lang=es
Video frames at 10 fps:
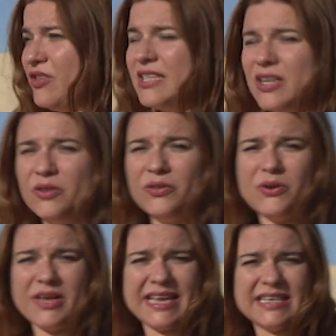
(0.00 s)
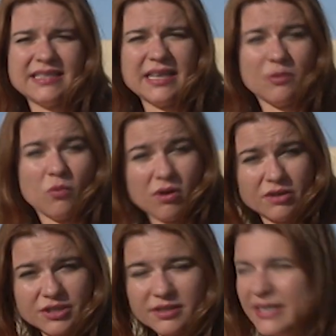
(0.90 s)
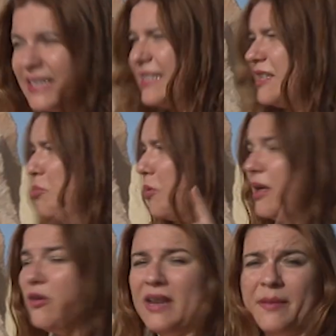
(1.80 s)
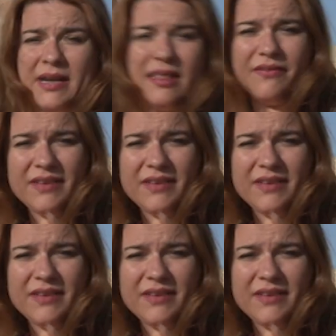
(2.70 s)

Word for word: donde se rodó Star Wars. Este es el poblado de la amenaza